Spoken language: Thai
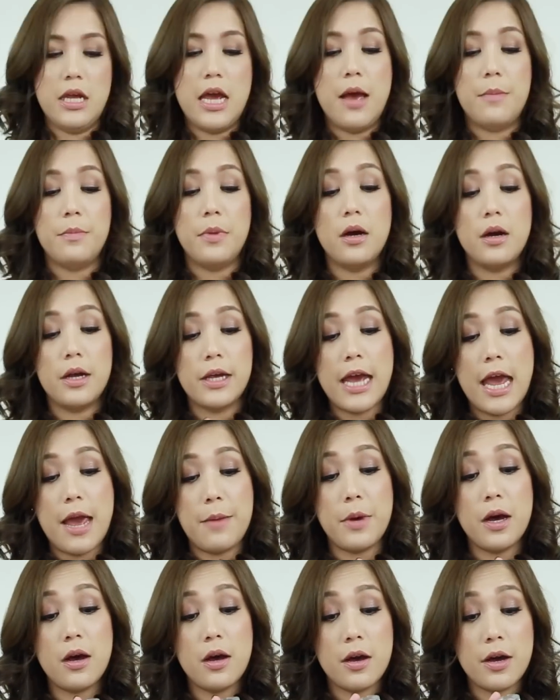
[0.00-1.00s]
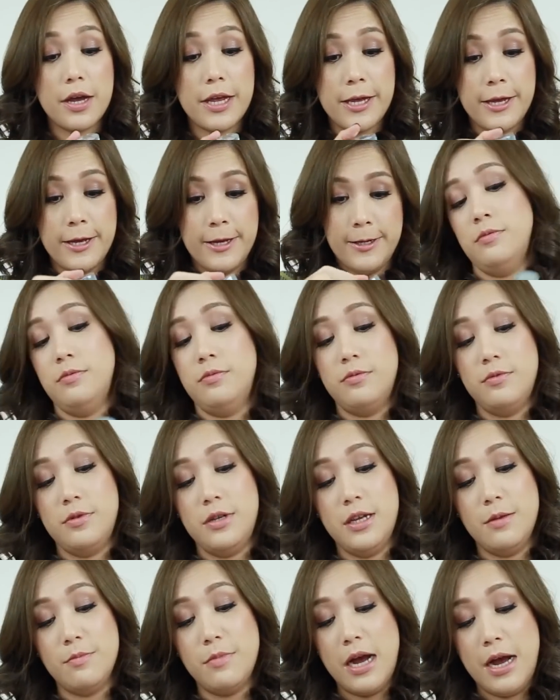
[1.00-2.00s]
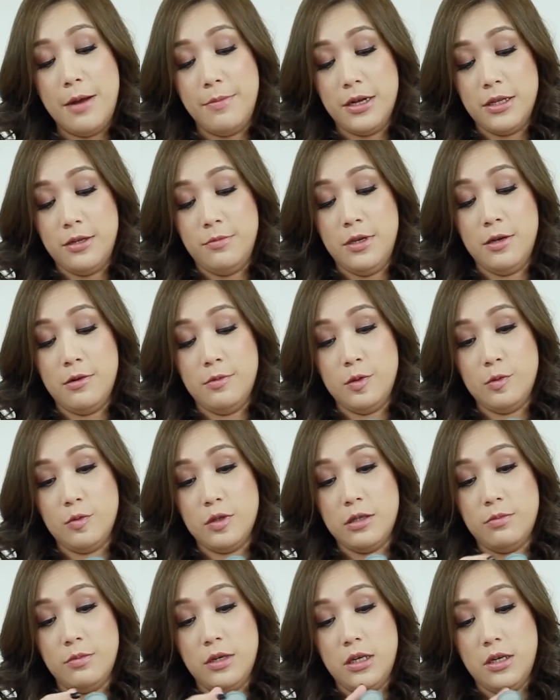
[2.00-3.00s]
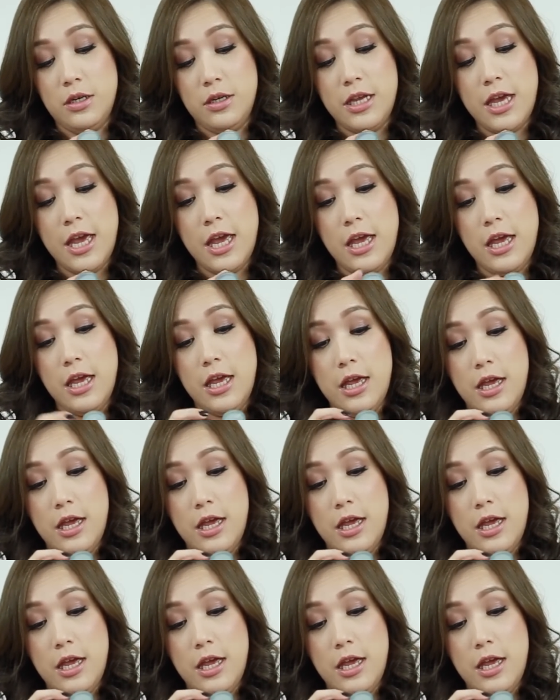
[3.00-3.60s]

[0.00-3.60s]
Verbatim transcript: แกะเบอร์แกะเบอร์ผู้หญิงบ้ามักจะมีความสุขเสมอเย่